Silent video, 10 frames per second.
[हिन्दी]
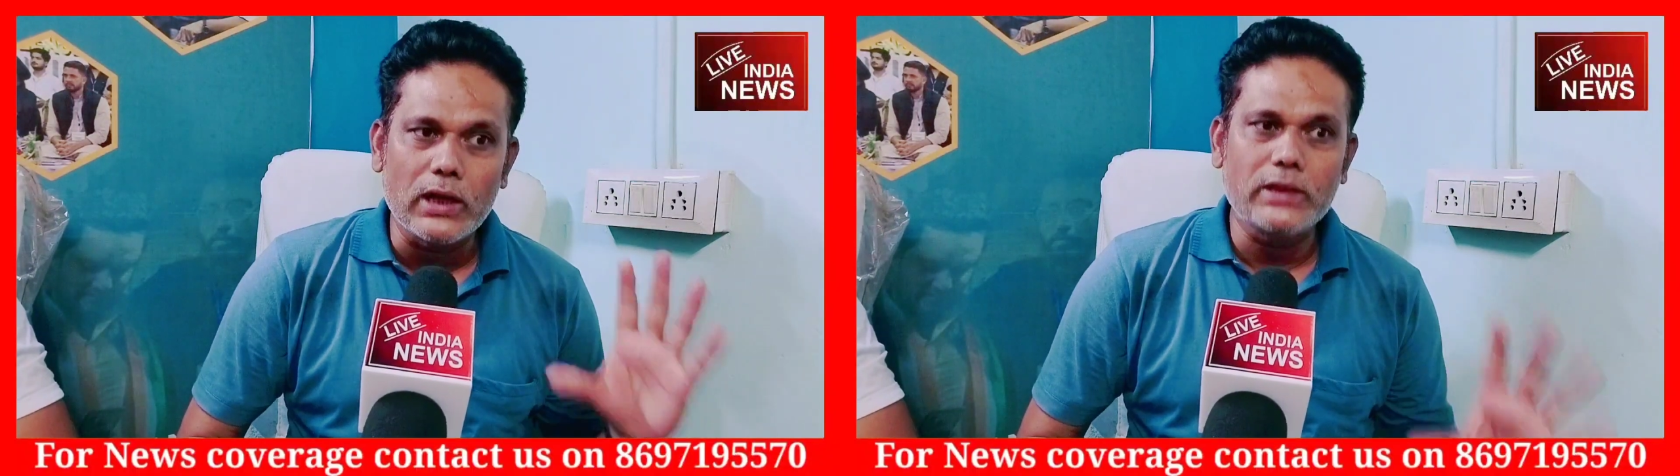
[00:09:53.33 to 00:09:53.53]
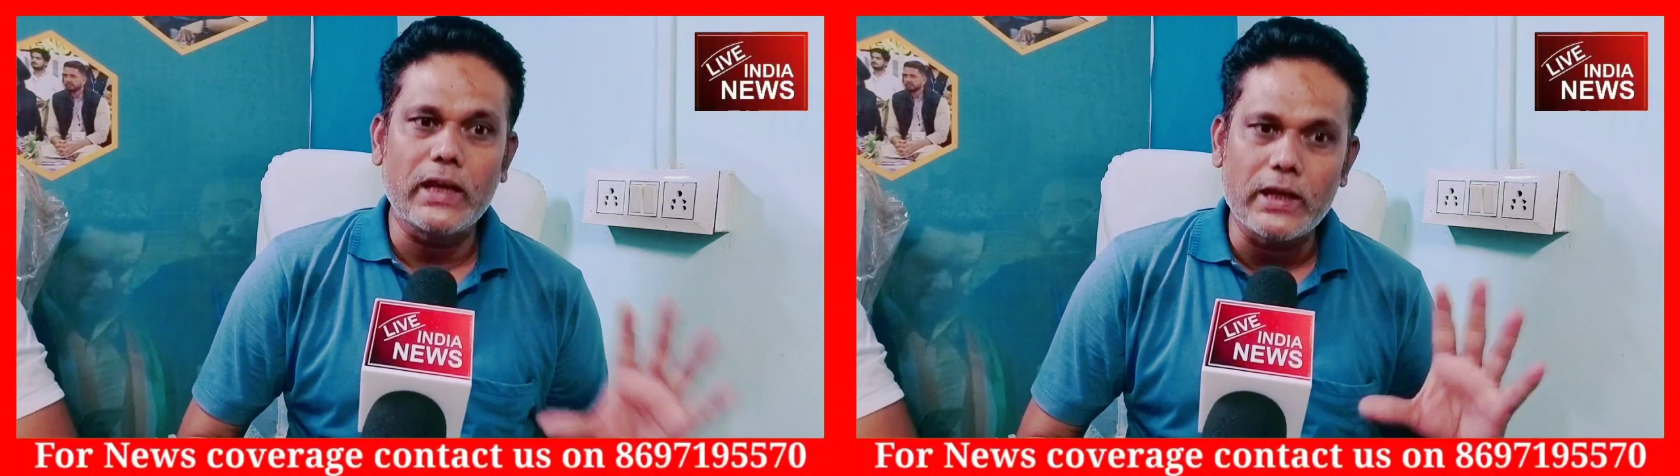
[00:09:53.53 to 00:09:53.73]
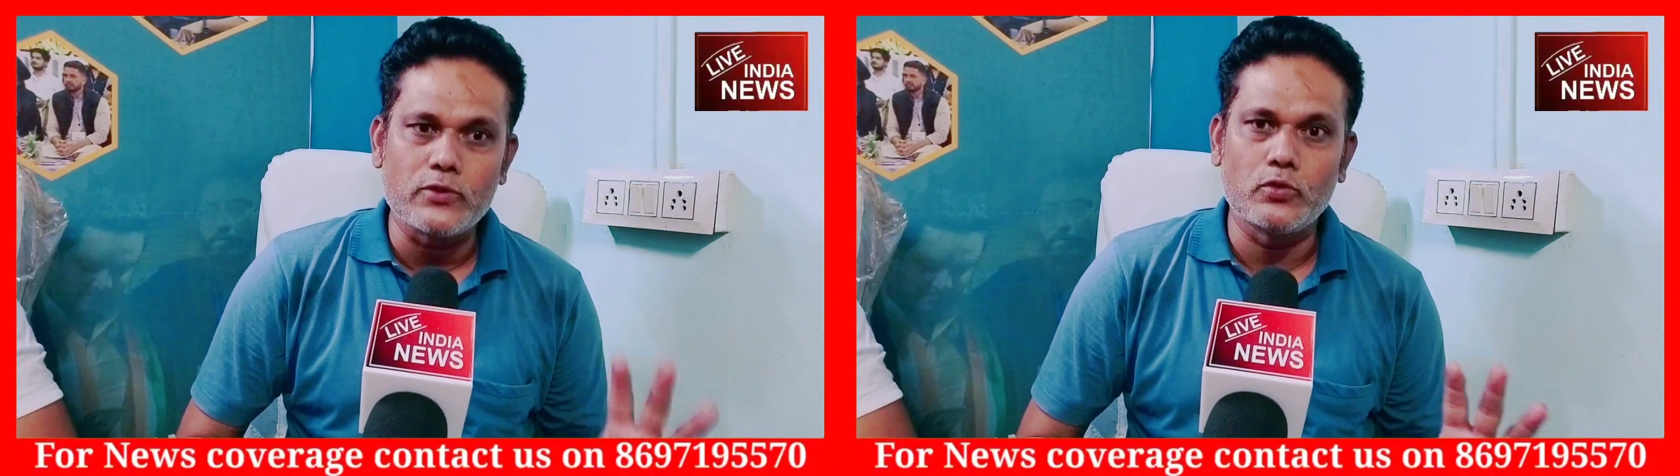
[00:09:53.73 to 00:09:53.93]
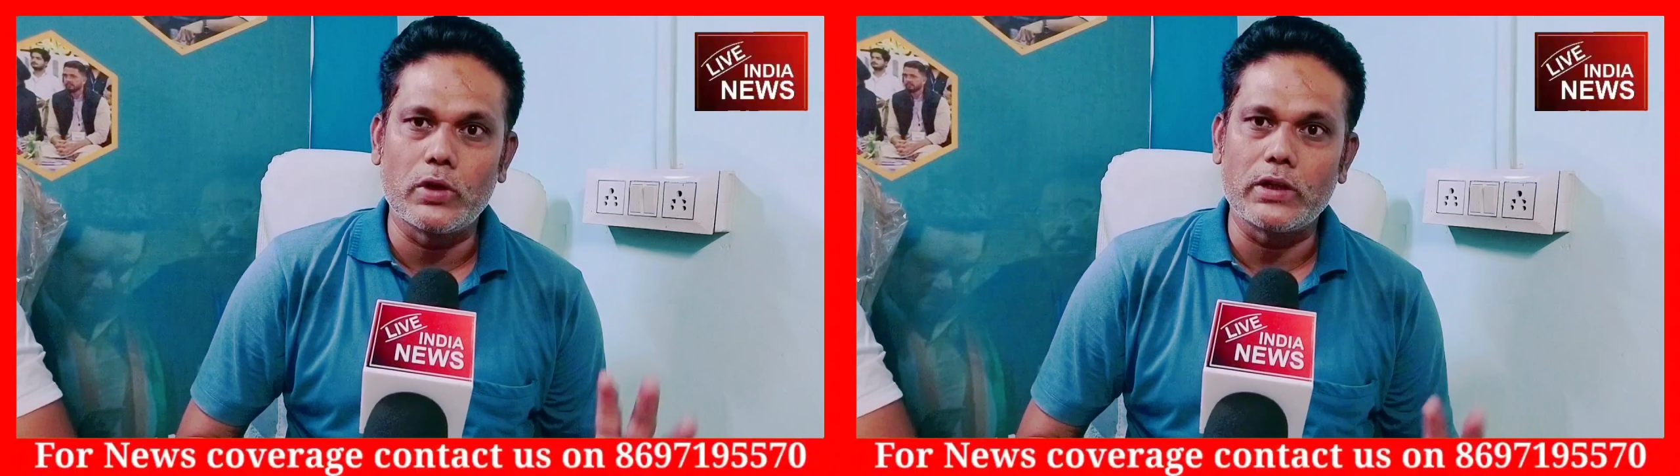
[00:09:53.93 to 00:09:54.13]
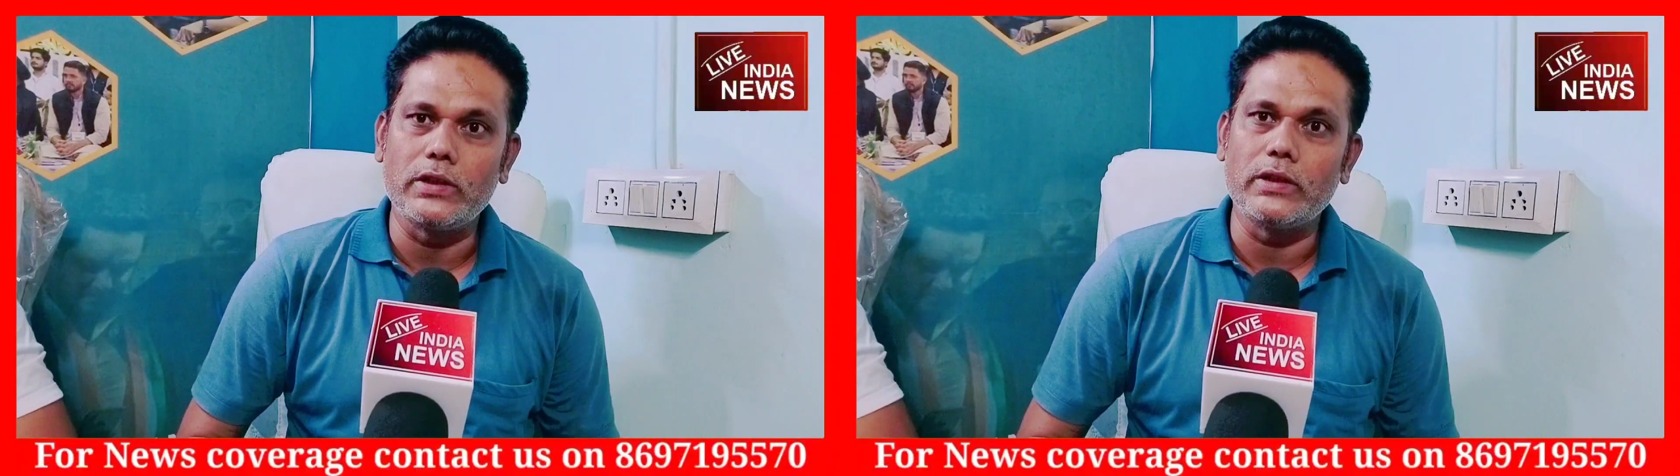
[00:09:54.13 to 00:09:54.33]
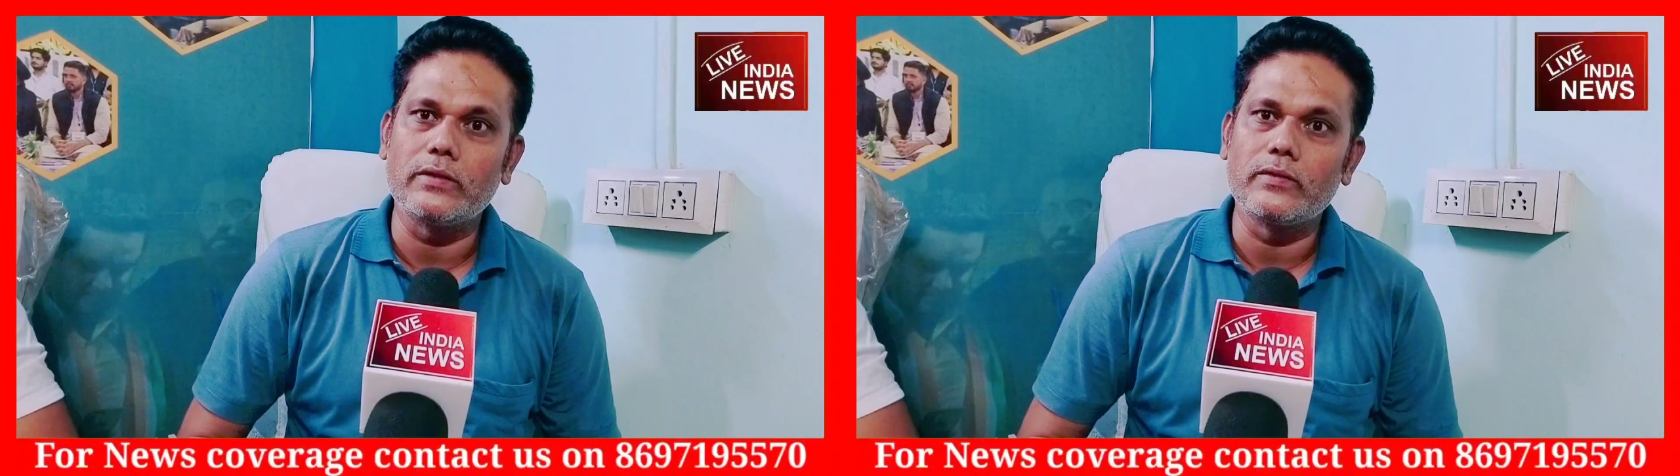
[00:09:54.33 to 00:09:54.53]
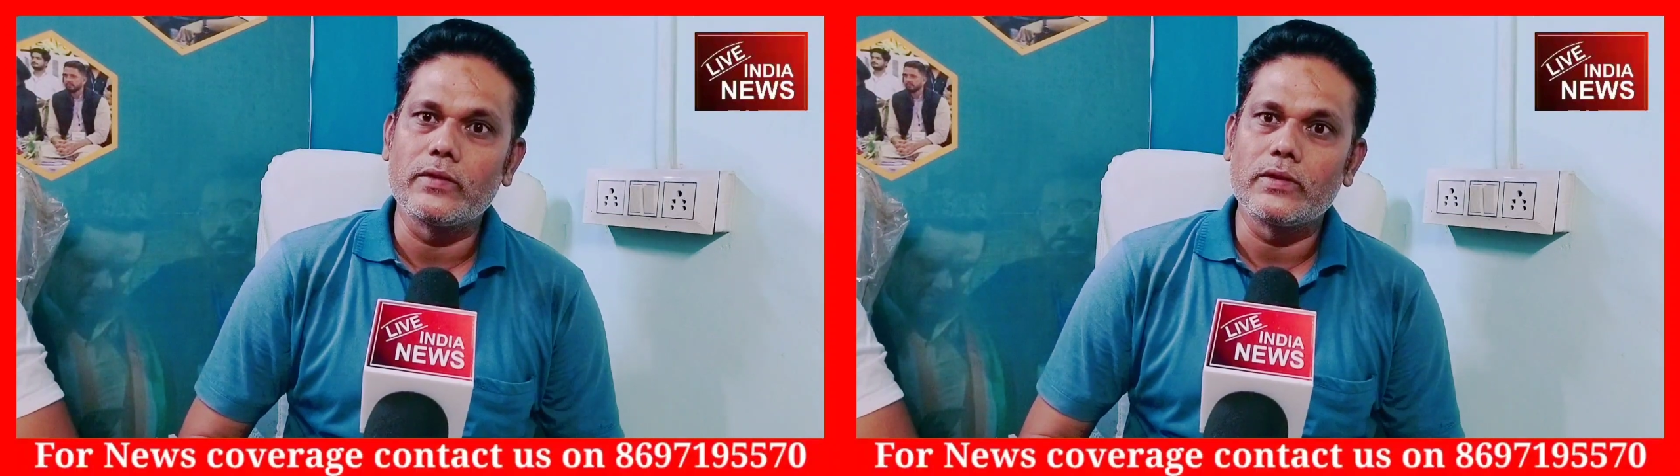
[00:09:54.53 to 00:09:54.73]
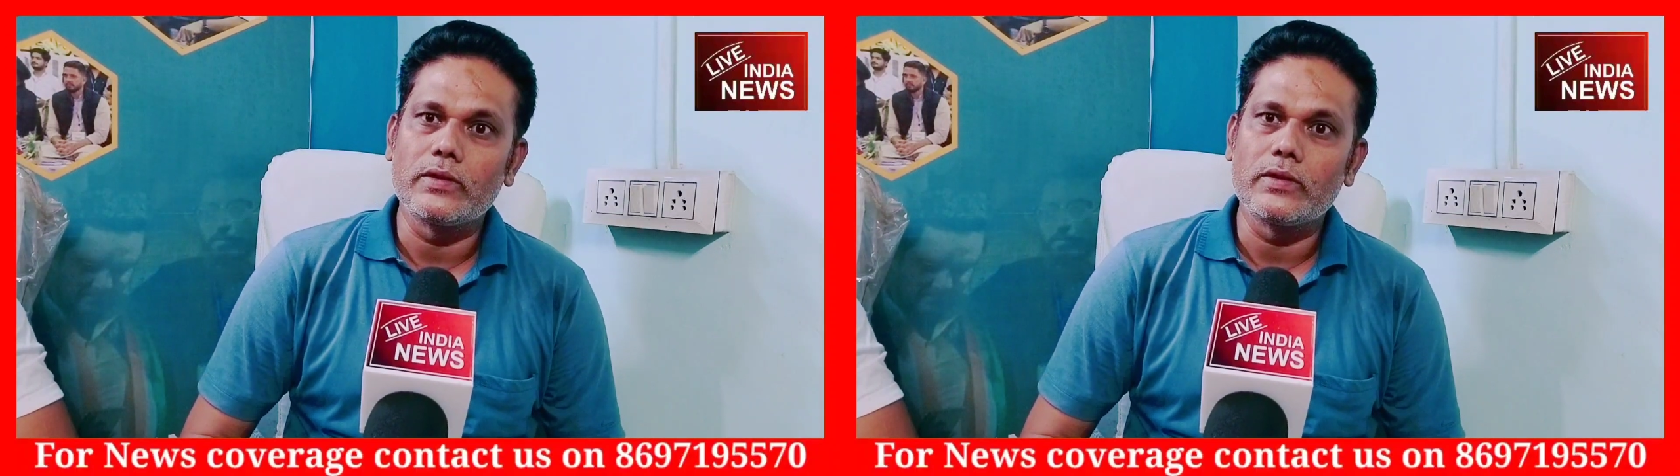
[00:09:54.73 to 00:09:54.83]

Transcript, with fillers: गलत कहना शुरू कर दिए